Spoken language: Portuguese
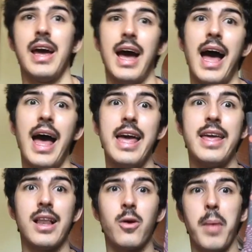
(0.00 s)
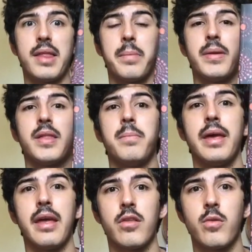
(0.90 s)
aí ela começa a perceber
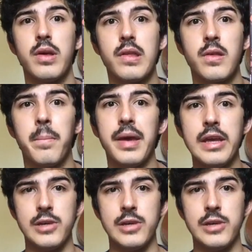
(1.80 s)
que as coisas são bem